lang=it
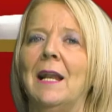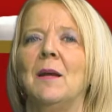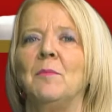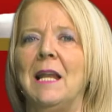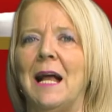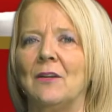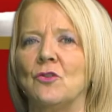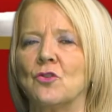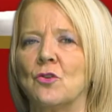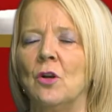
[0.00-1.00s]
al
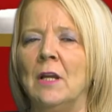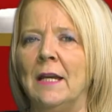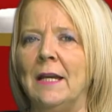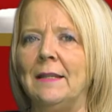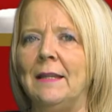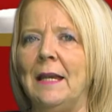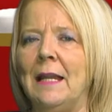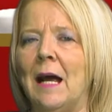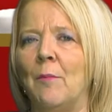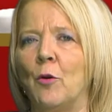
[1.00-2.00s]
bilancio eh,
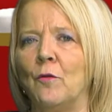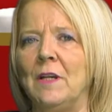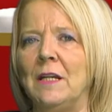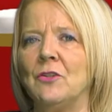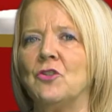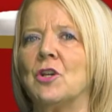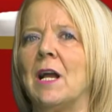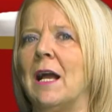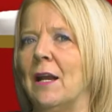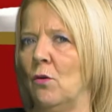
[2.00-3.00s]
della
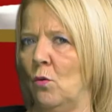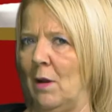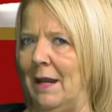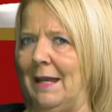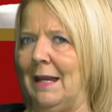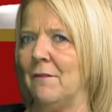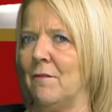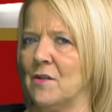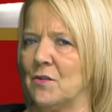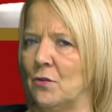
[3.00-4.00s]
provincia. Ecco, qual è la
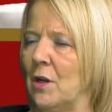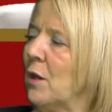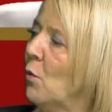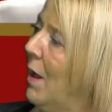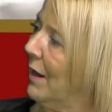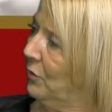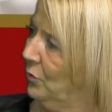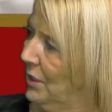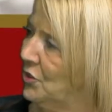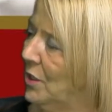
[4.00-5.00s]
riflessione a
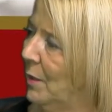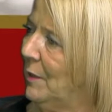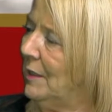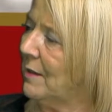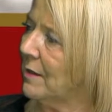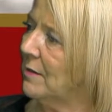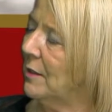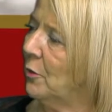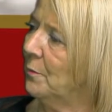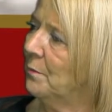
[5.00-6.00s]
riguardo di agire per il Trentino?